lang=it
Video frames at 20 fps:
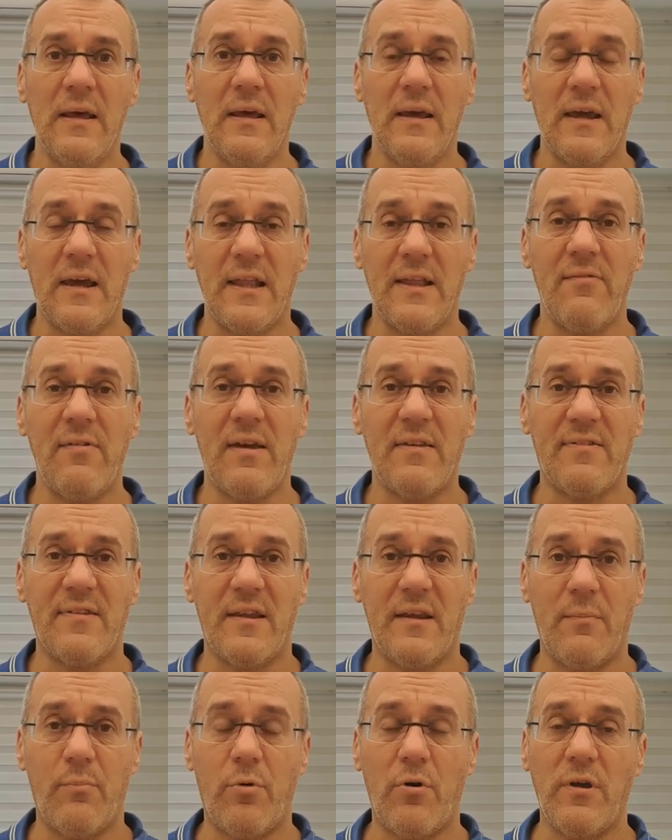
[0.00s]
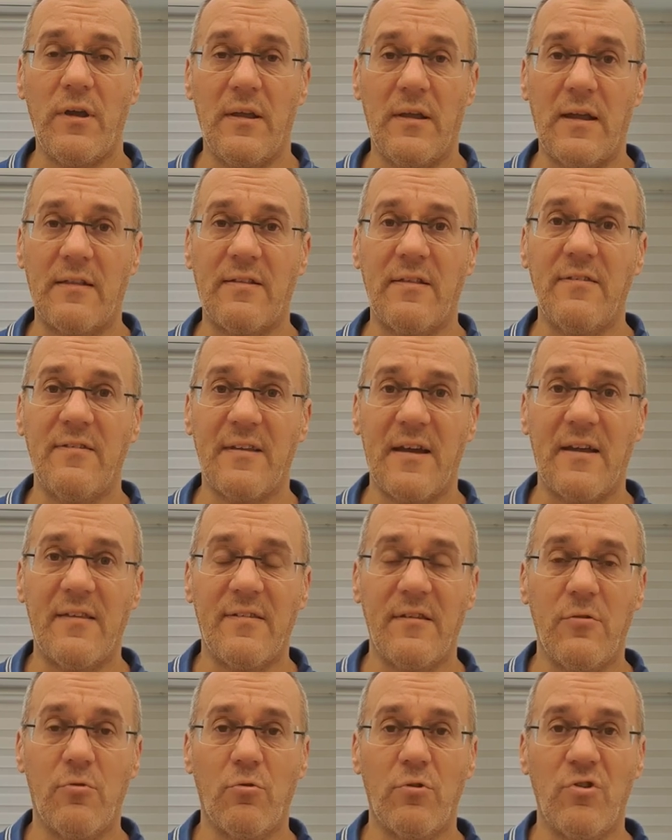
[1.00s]
che deve essere poi
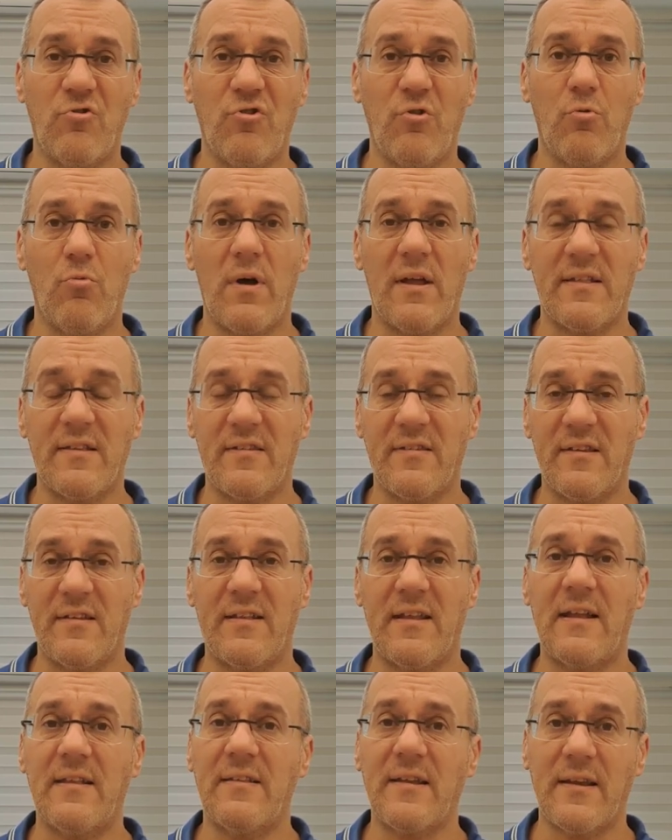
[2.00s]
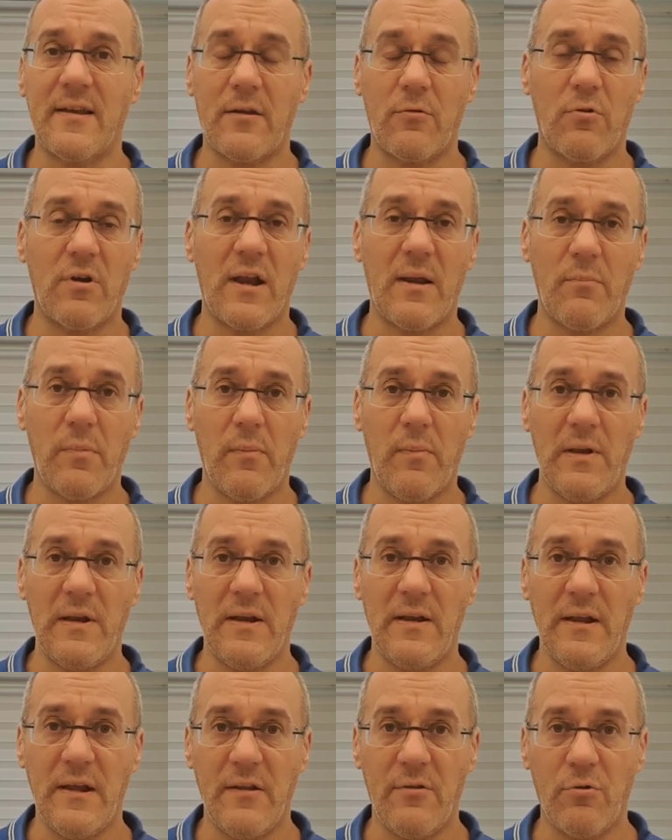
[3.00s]
attestarsi intorno ai 50-70 nanogrammi
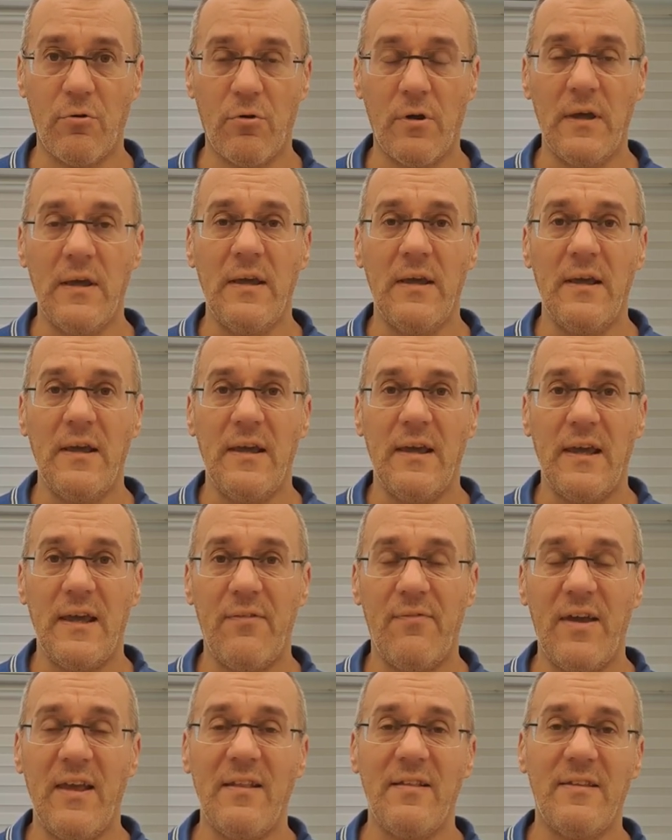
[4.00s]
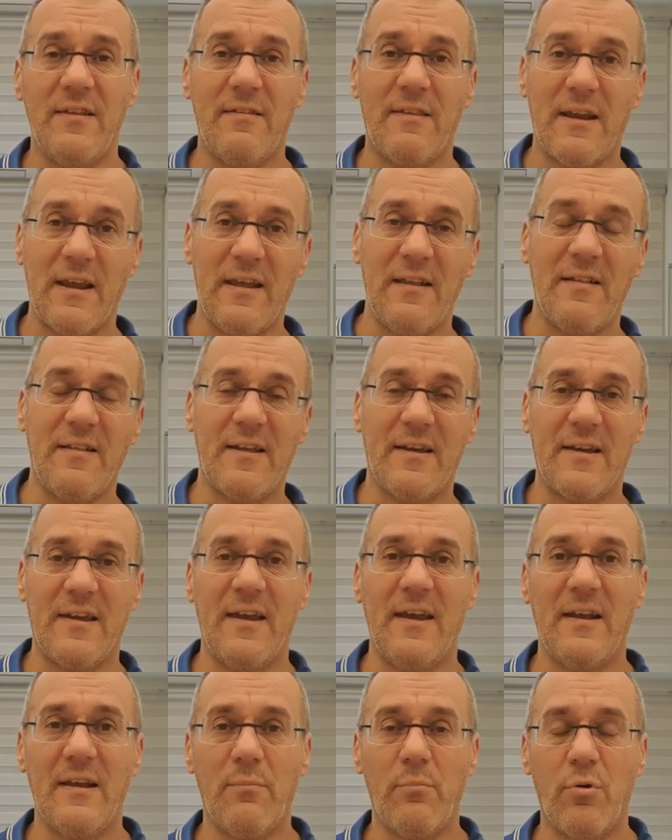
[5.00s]
millilitro i 20-30
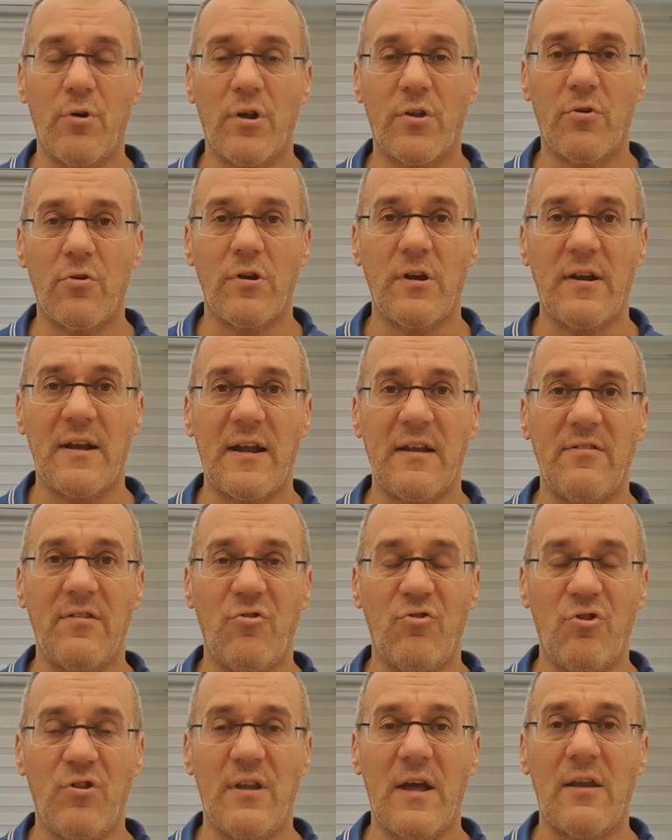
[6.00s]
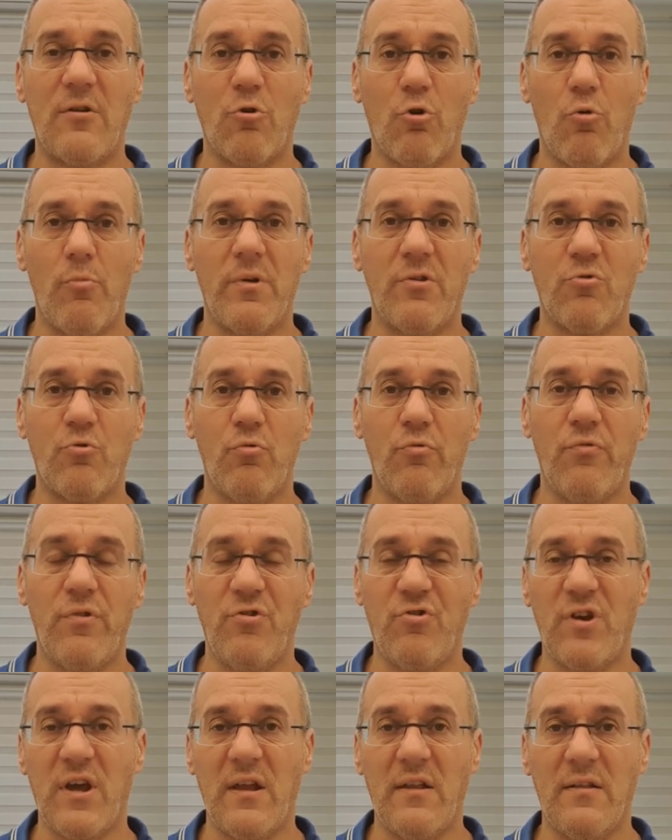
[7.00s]
che i laboratori analisi ci danno come
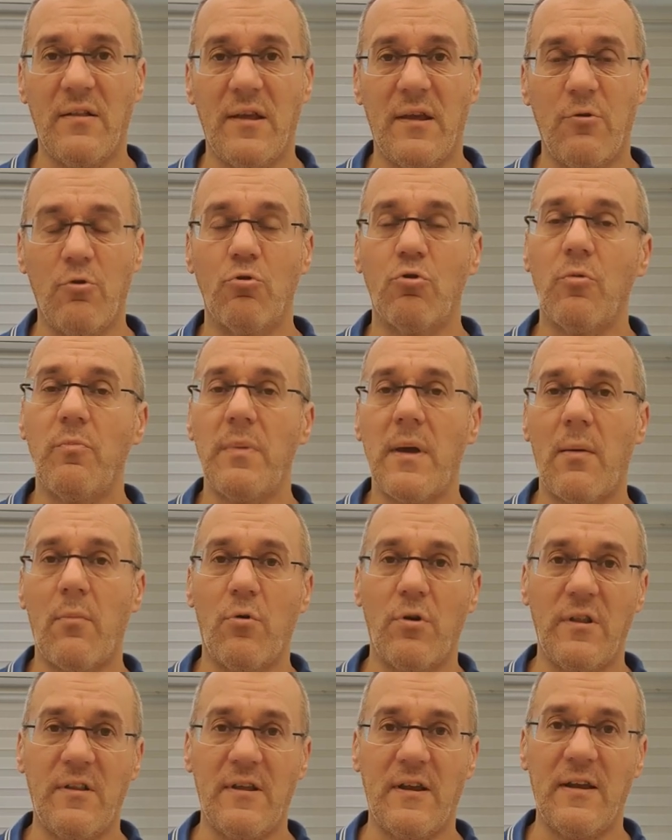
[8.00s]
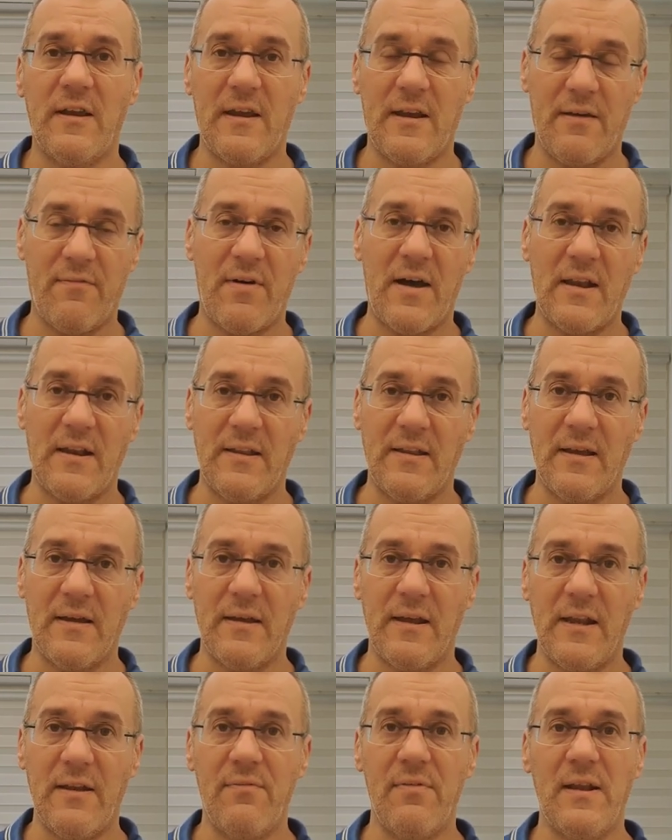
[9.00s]
sufficiente non dobbiamo ritenerla
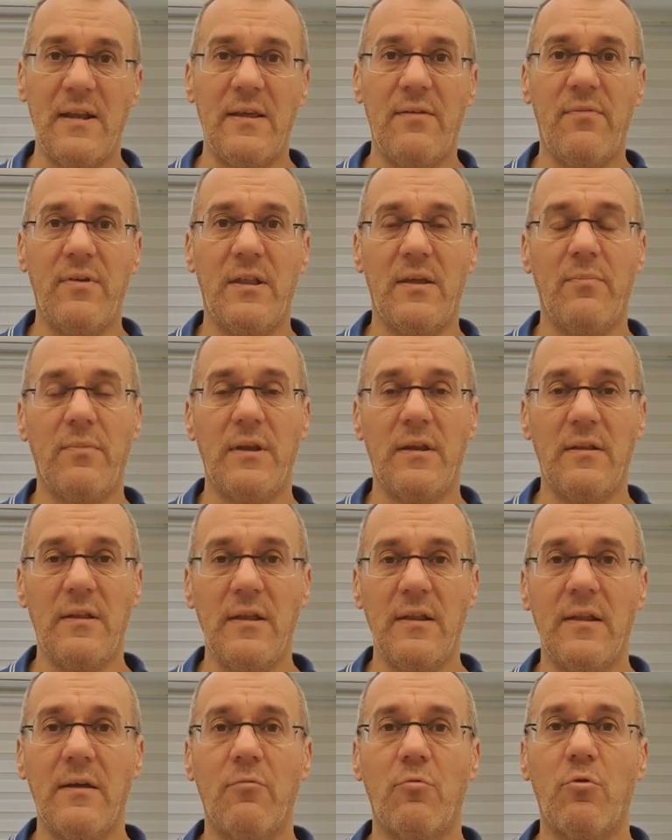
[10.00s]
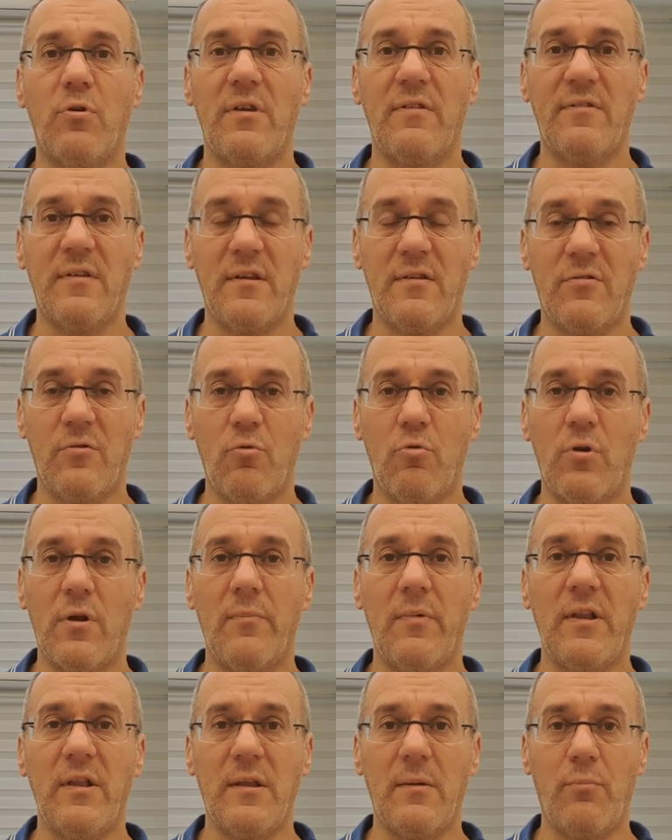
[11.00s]
valida. I livelli di vitamina D devono essere
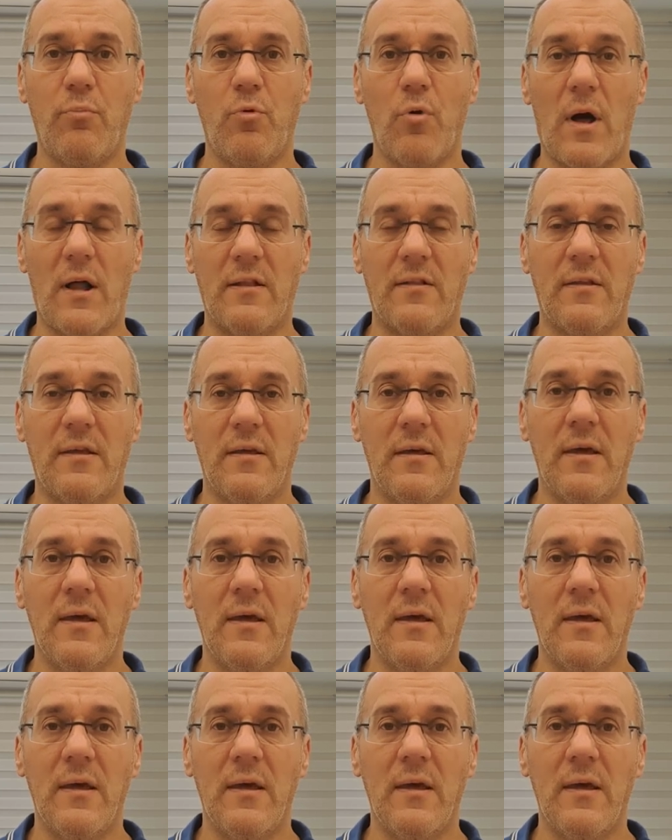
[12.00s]
sicuramente più alti.